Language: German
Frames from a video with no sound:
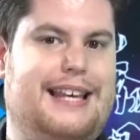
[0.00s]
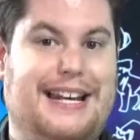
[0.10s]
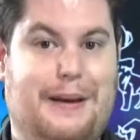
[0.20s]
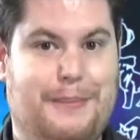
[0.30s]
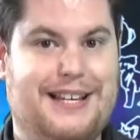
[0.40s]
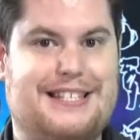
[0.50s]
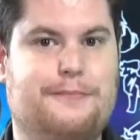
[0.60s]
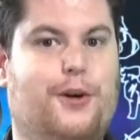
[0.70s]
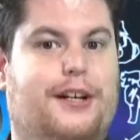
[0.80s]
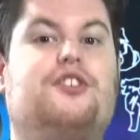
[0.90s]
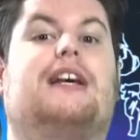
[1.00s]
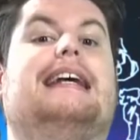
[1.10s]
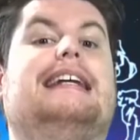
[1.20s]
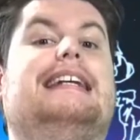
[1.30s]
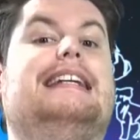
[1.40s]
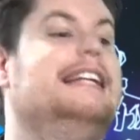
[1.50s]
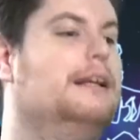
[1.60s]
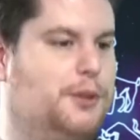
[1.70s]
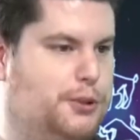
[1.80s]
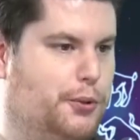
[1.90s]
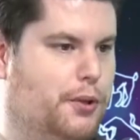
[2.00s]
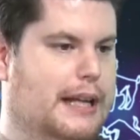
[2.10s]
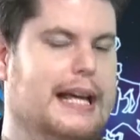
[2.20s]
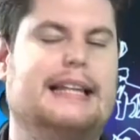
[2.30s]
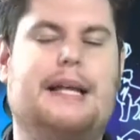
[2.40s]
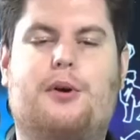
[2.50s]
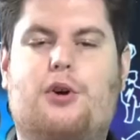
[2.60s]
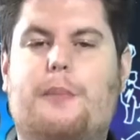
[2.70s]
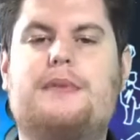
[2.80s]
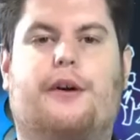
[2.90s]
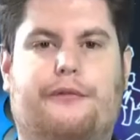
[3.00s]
den am besten wirklich nie betrügen, der bekommt es auf